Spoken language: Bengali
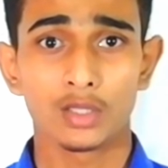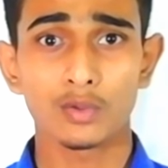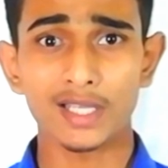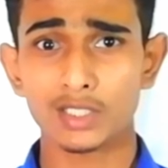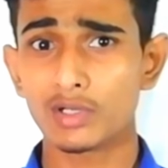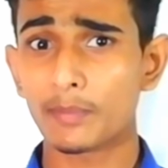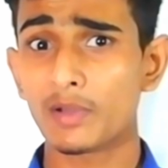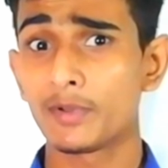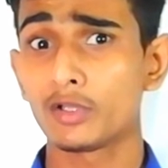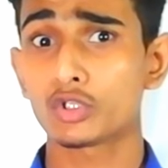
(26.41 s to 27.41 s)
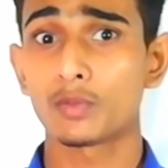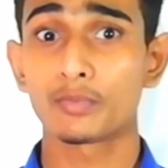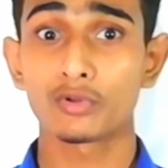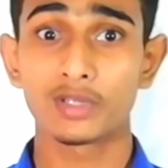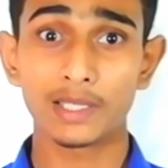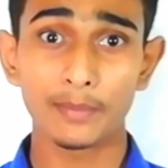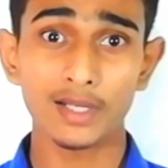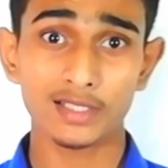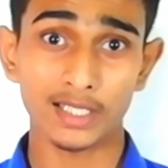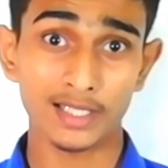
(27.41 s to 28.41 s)
তো আশা করি আপনারা ভিডিওটি সম্পূর্ণ দেখবেন
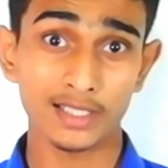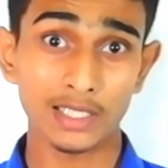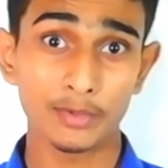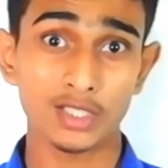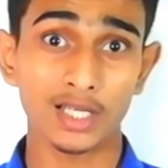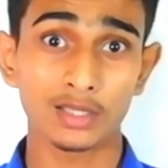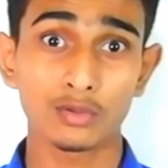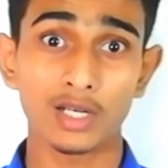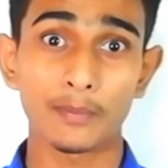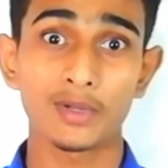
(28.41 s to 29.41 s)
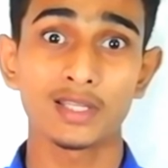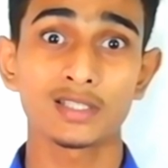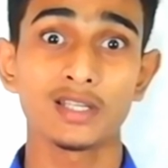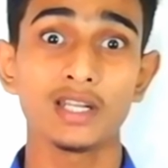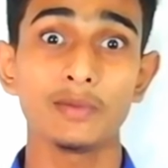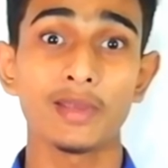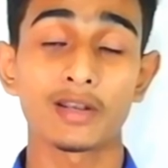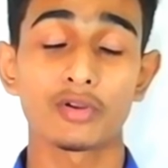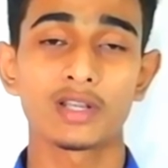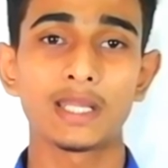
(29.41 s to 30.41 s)
আর সাথে আছে আমি শান্ত আর আপনারা দেখছেন এটিভি
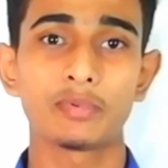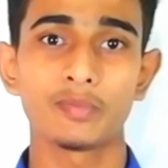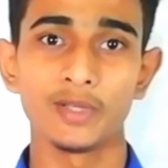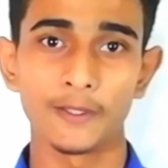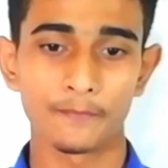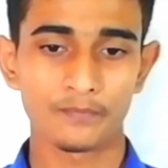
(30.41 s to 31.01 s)
অ্যান্ড্রয়েড টিপস ভিডিও